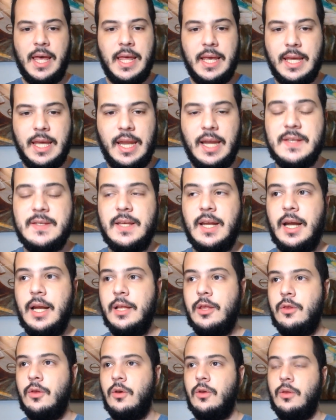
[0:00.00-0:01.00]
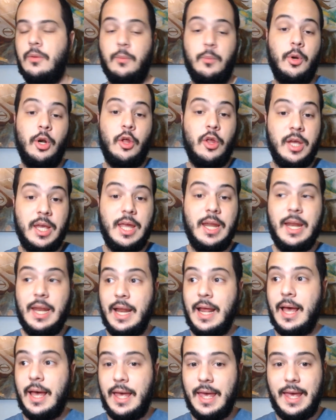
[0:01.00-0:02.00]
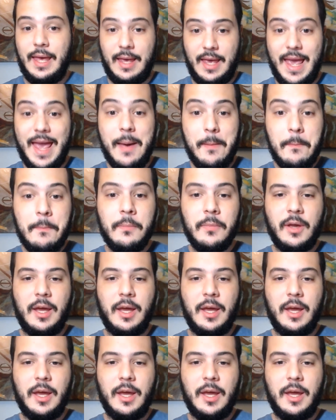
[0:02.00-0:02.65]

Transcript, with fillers: de quiénes eran estos, bueno, de quién era M,